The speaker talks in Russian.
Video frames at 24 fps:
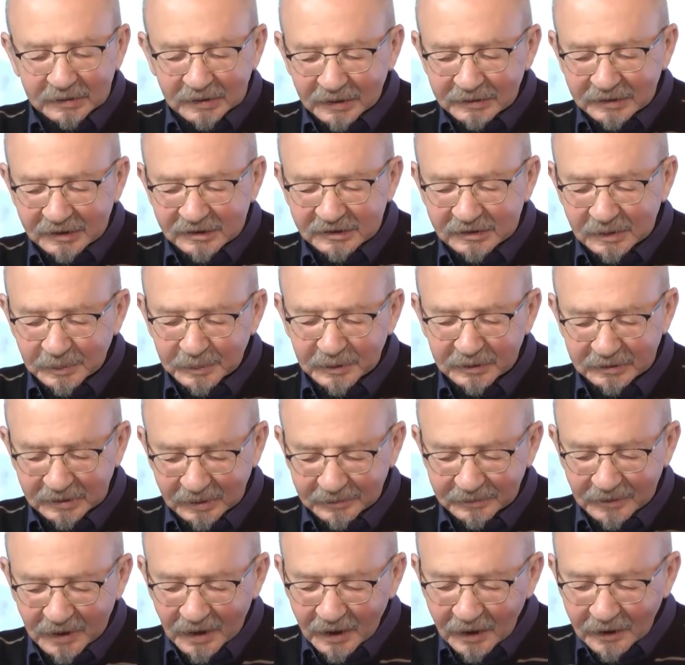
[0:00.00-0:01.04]

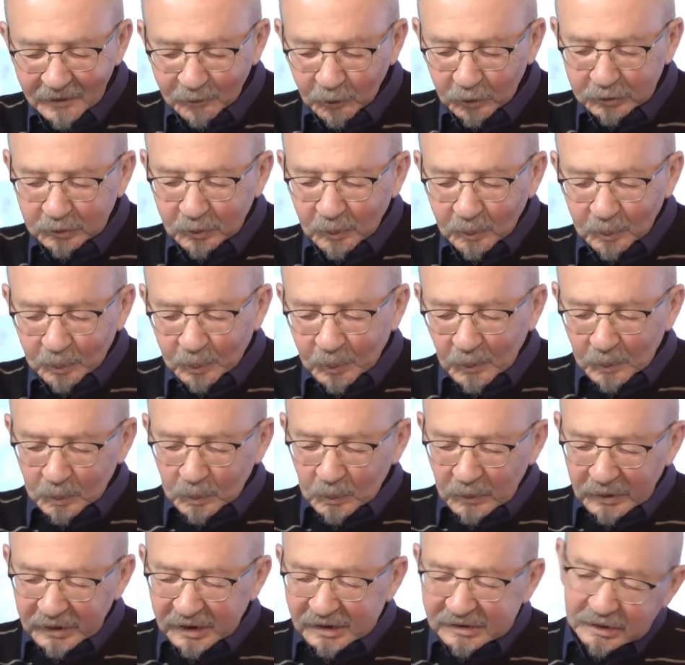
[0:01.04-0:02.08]
антисемитов? Вот
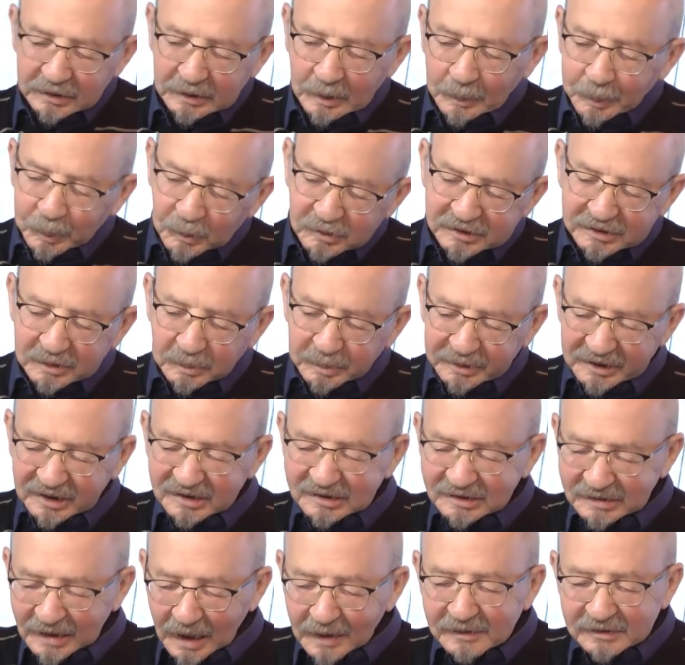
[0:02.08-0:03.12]
если, допустим,
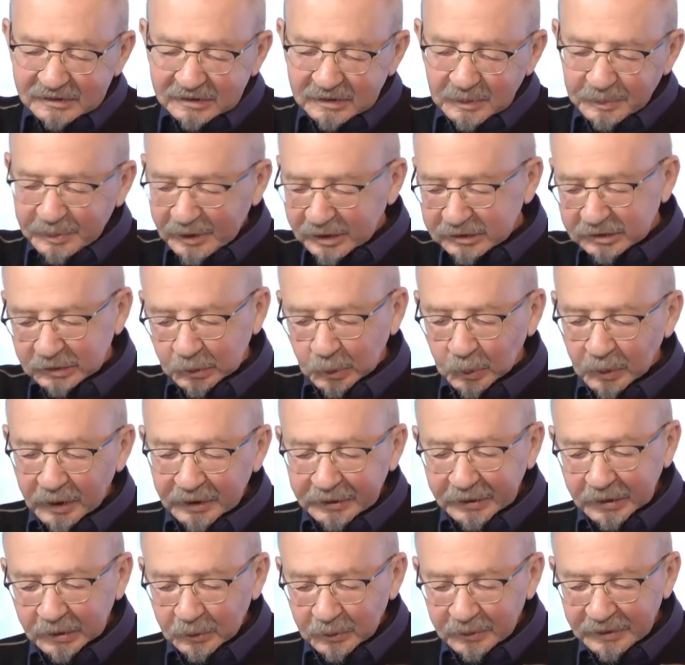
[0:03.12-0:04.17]
представить себе, что у
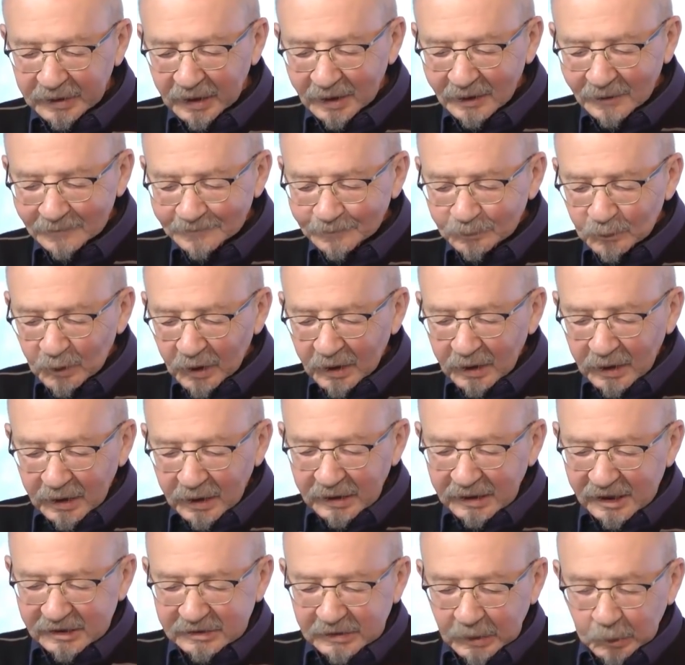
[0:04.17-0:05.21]
этих людей
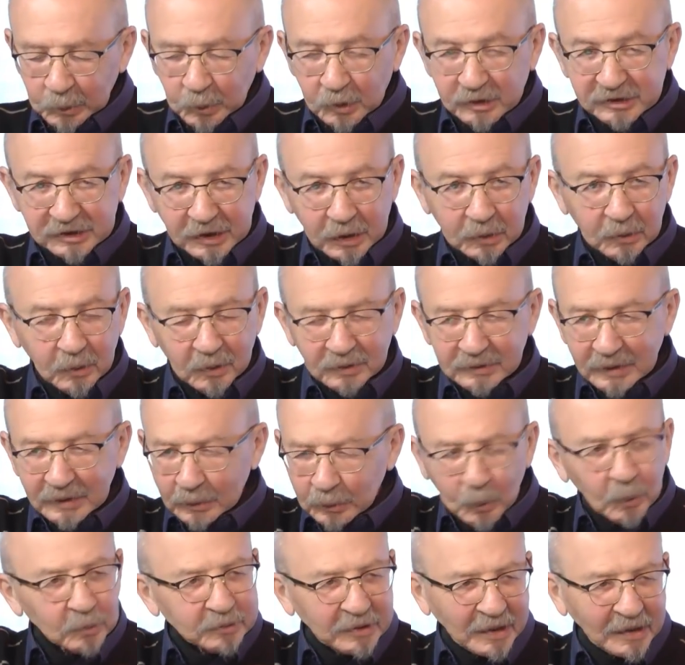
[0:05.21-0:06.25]
есть такой шалон, да,
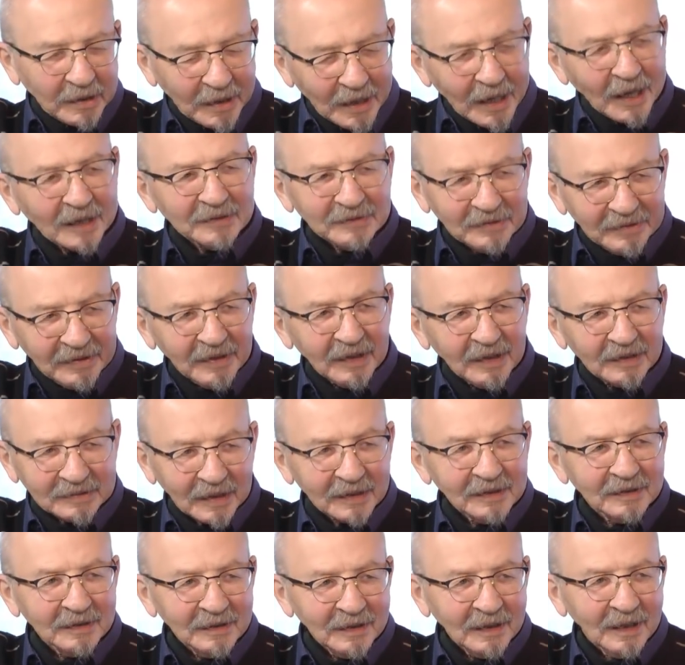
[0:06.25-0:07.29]
ну, такая анкета
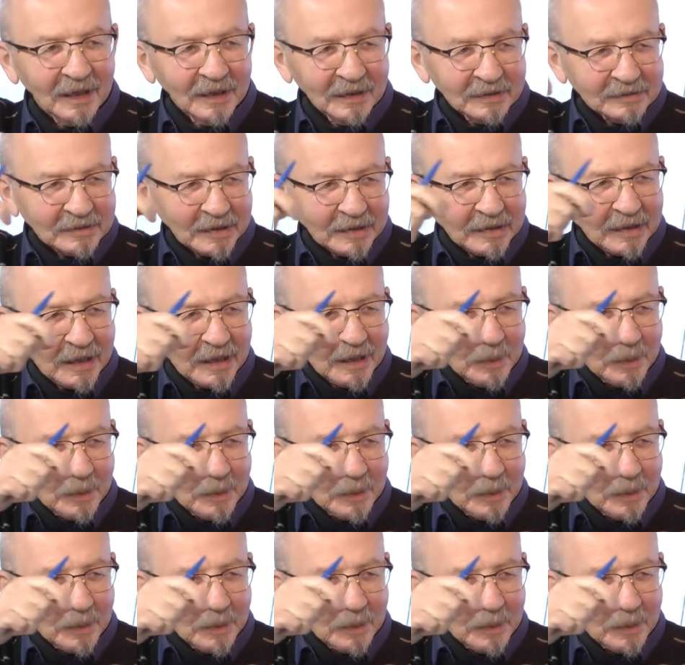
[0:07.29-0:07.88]
или такая